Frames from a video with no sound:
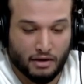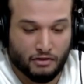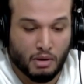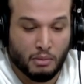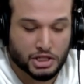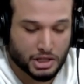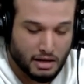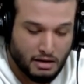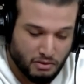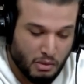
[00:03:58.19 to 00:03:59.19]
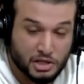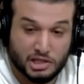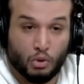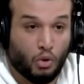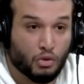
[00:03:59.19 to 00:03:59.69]
فما برشا فما برشا
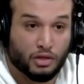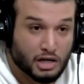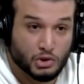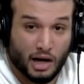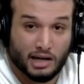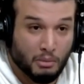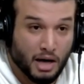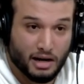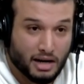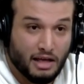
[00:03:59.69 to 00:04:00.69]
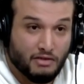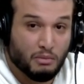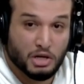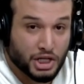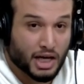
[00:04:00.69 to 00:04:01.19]
بحوث خرجوا على القمار
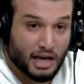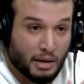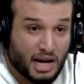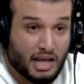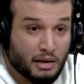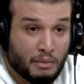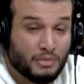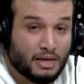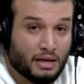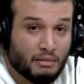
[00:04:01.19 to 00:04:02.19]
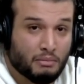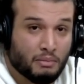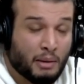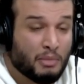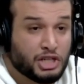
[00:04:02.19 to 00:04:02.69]
فما شيخه يعملها آه، ما
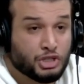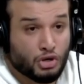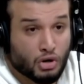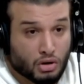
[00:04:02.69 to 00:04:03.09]
يعملهاش دروك